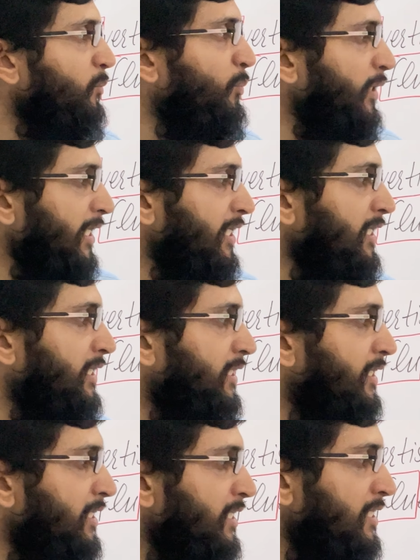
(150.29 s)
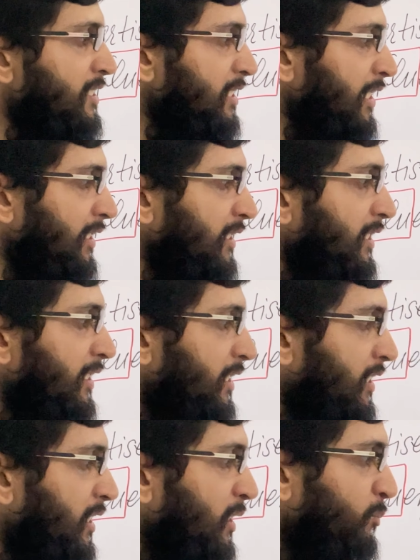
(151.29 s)
ब्रेकी टैली
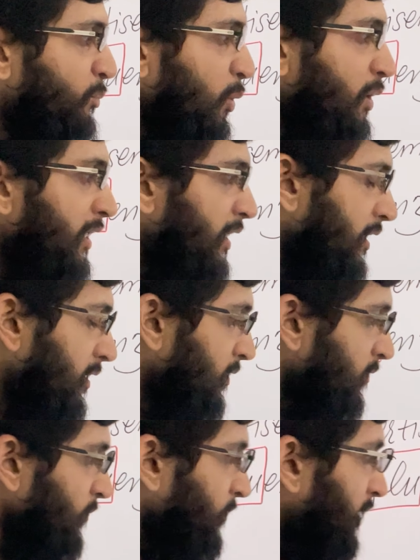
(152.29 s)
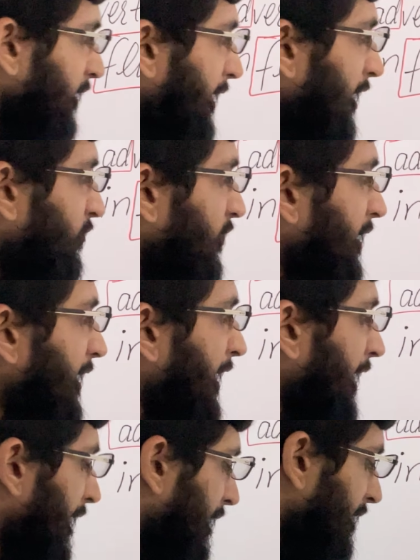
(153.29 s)
बुकी एक वर्ड है
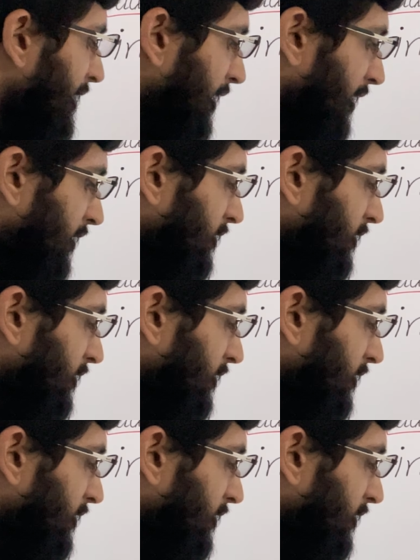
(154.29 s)
हैंकी